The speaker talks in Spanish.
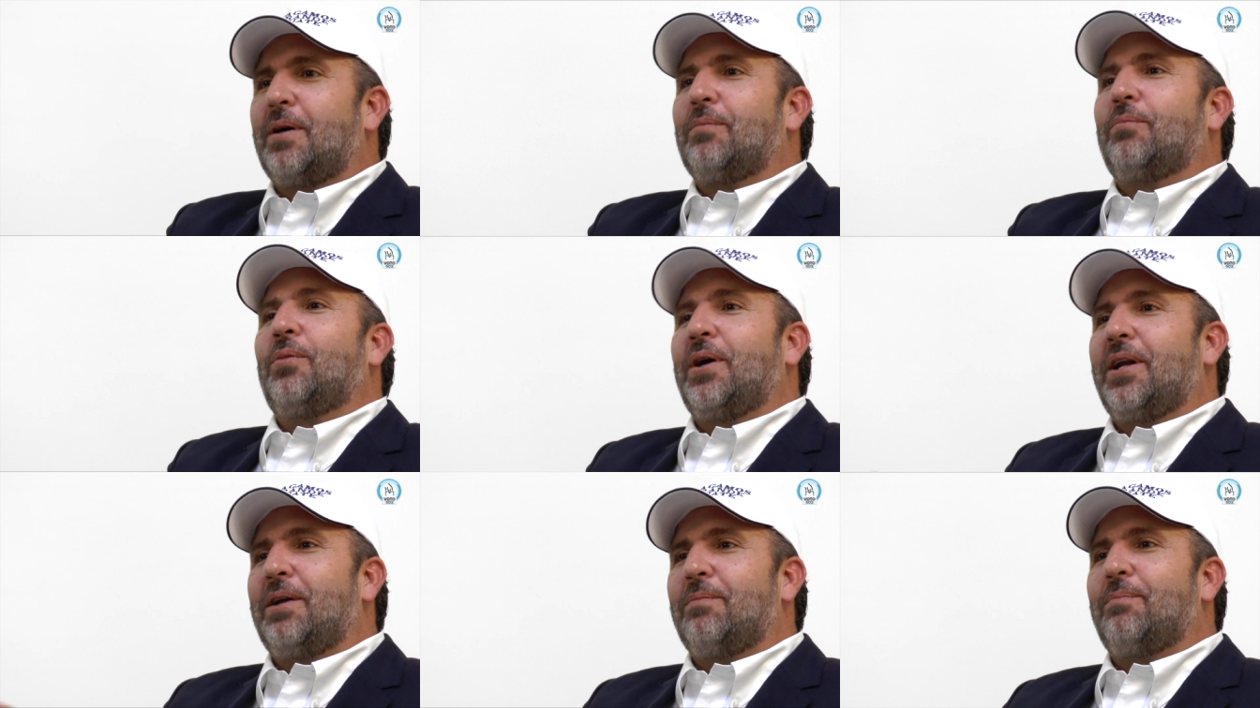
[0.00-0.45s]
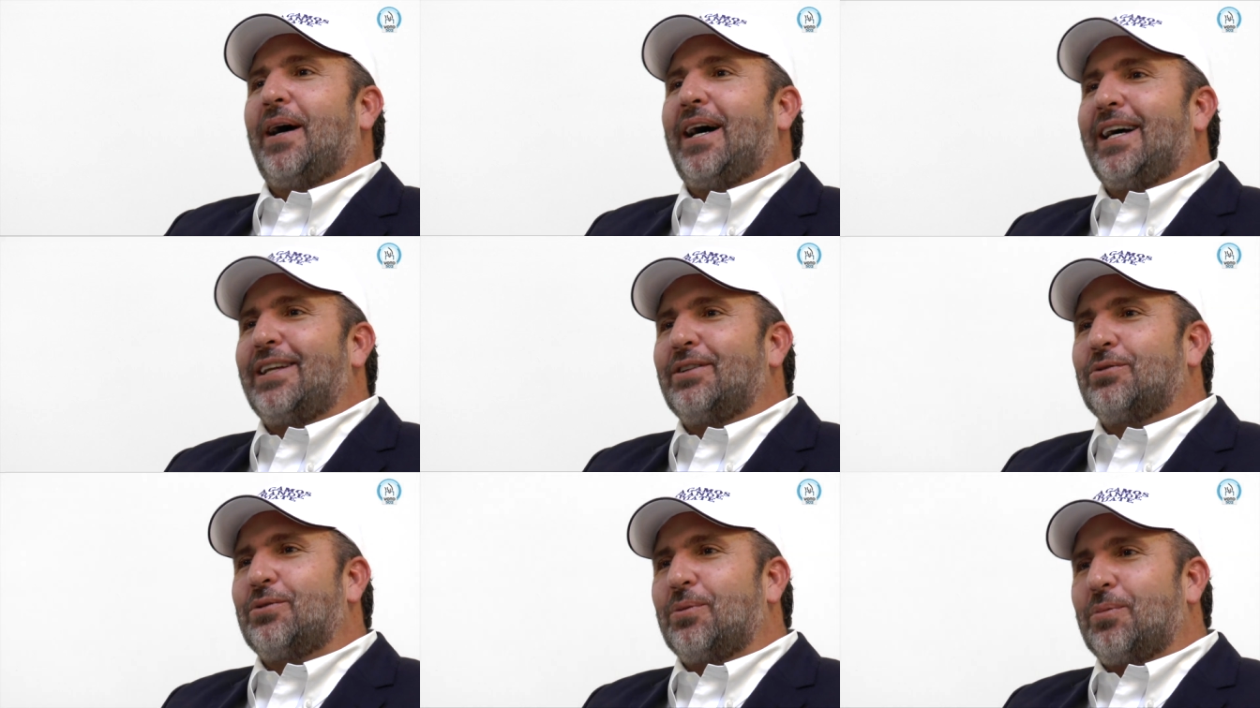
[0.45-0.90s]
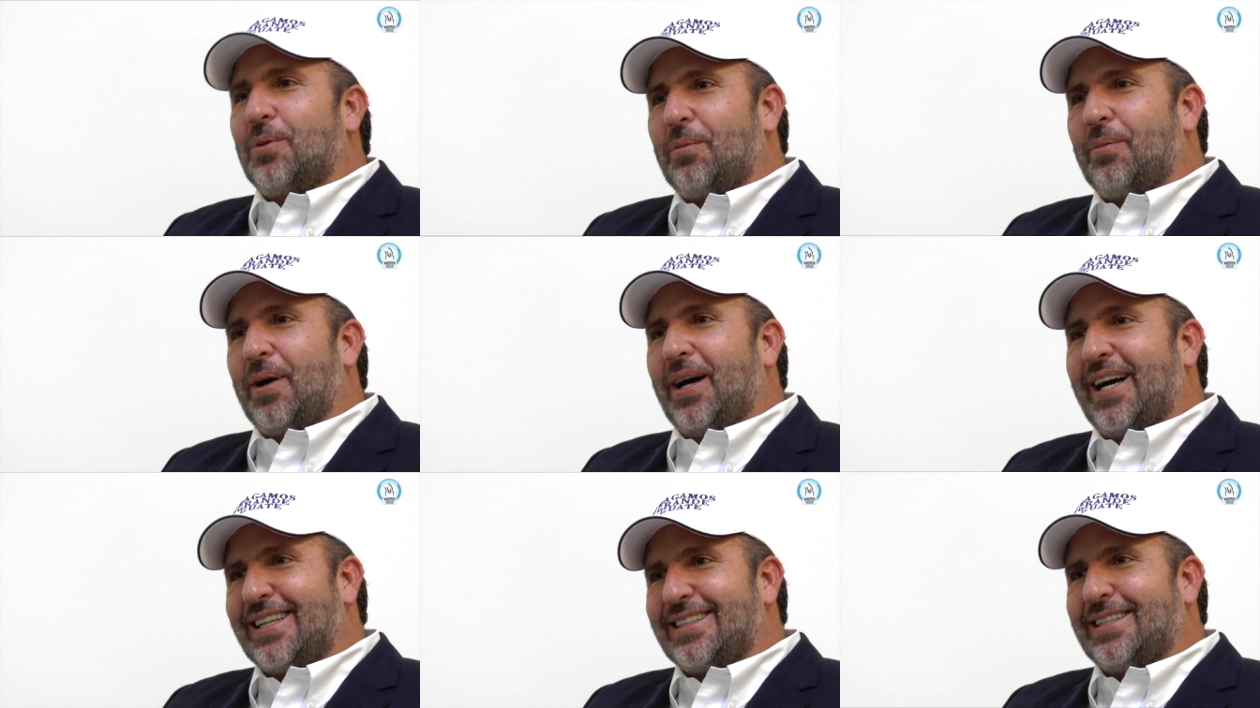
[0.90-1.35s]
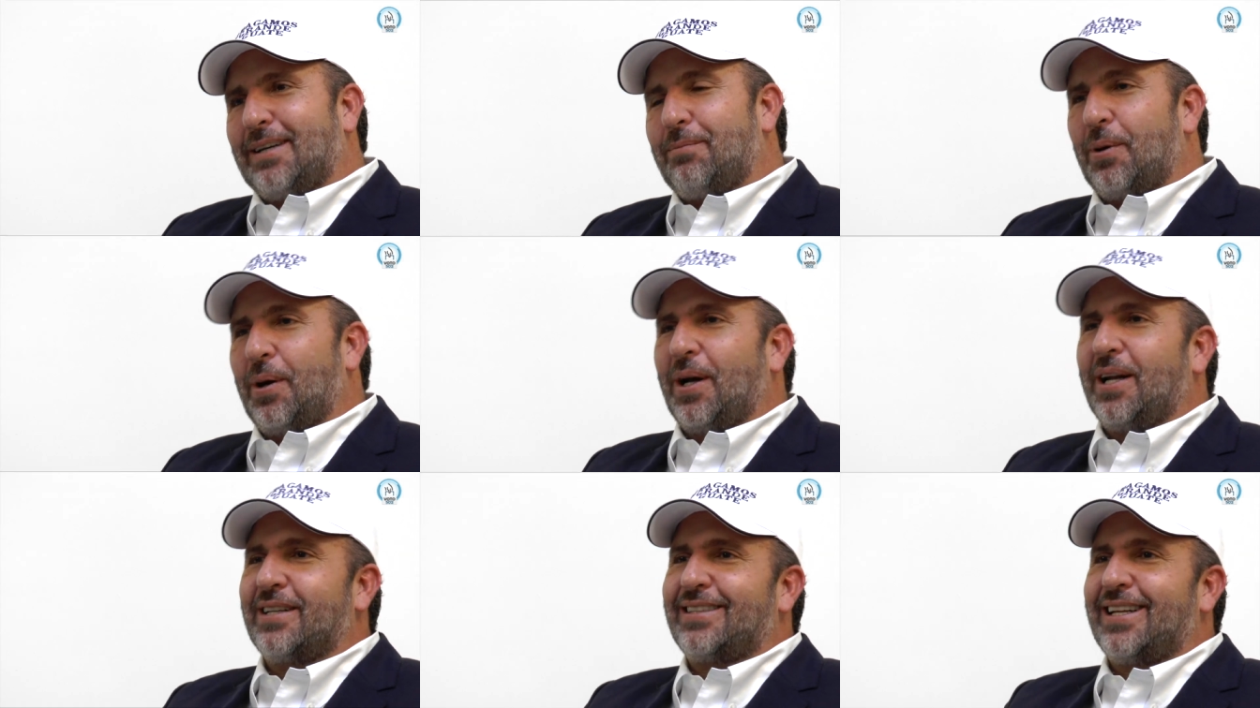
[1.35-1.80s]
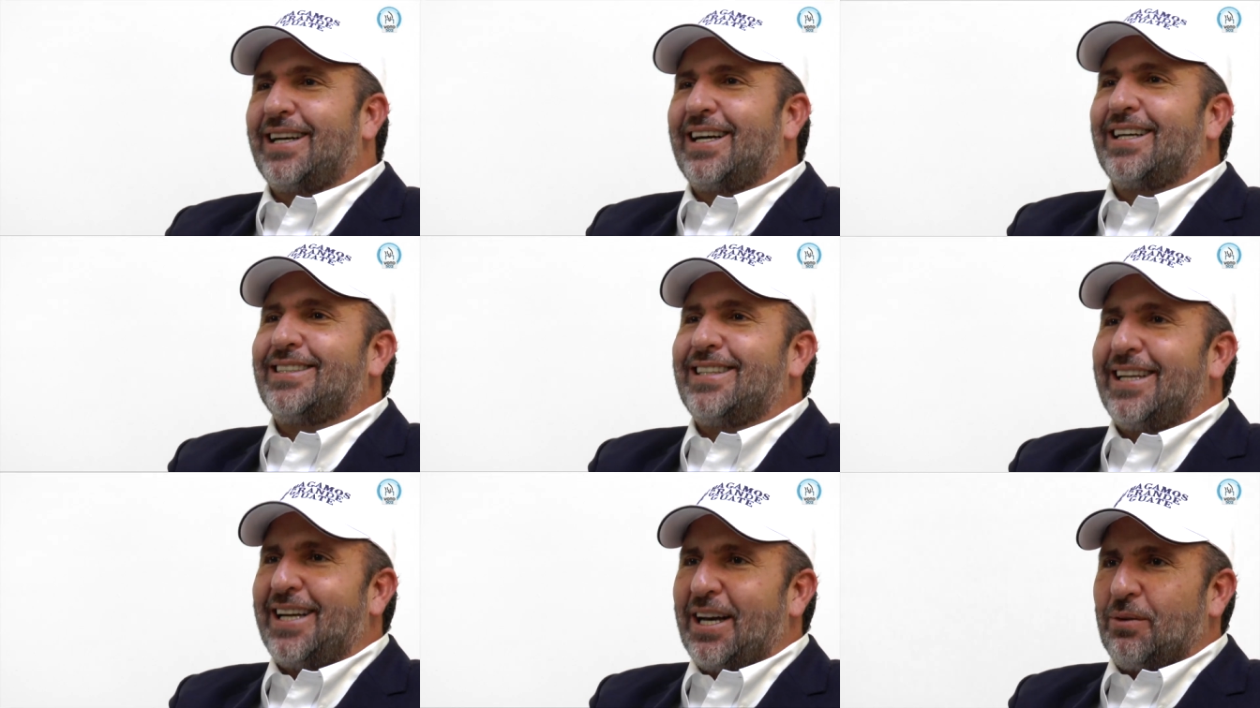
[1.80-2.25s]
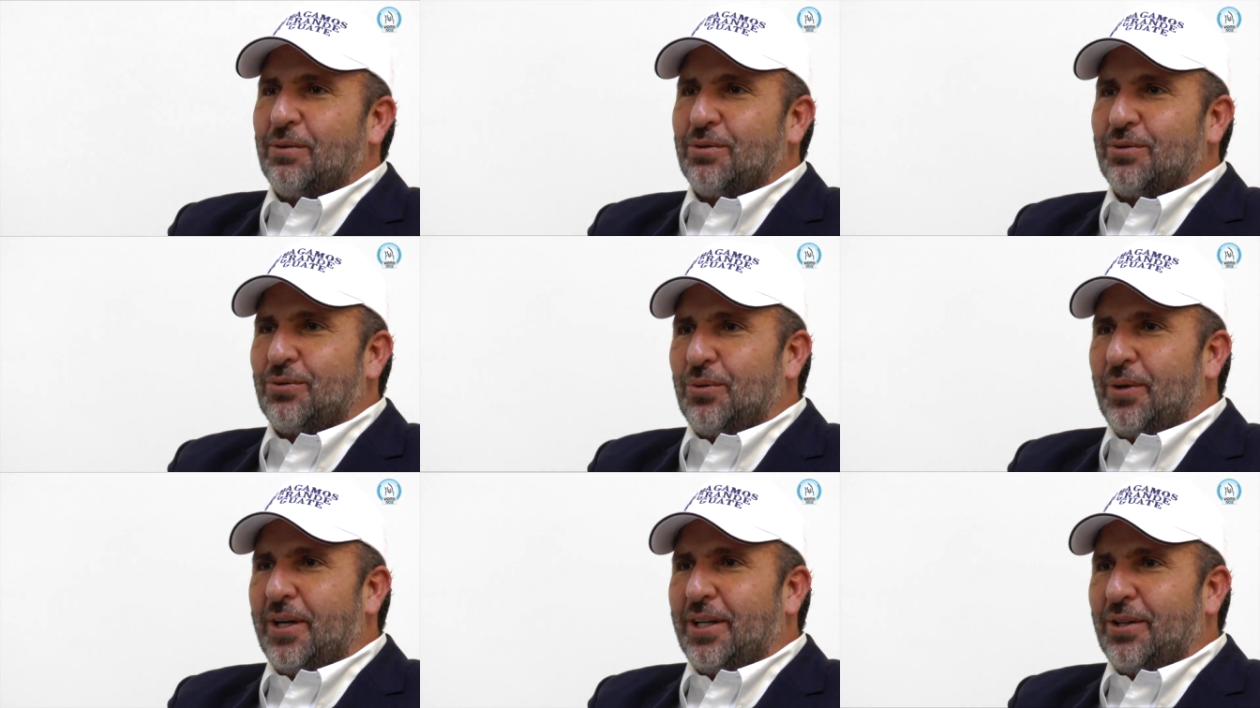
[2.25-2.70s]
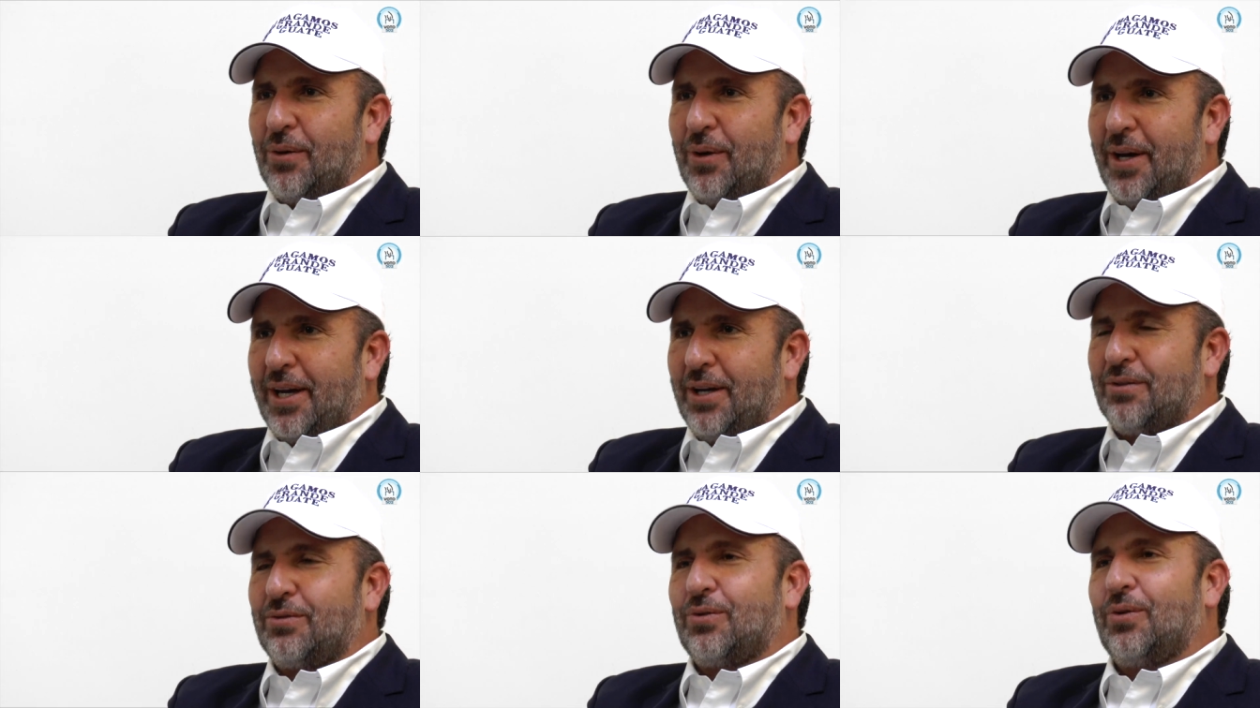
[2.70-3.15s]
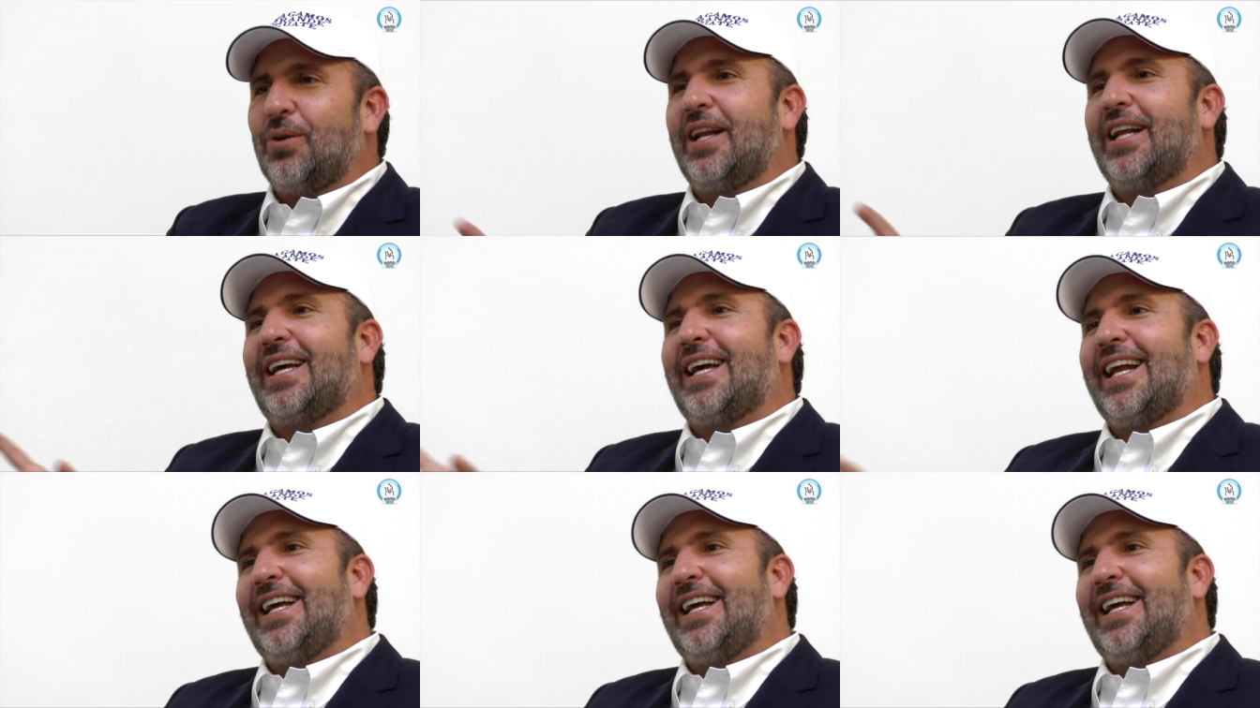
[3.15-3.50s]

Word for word: para poder ir pagando su propia casa porque la están casi que construyendo ellos con el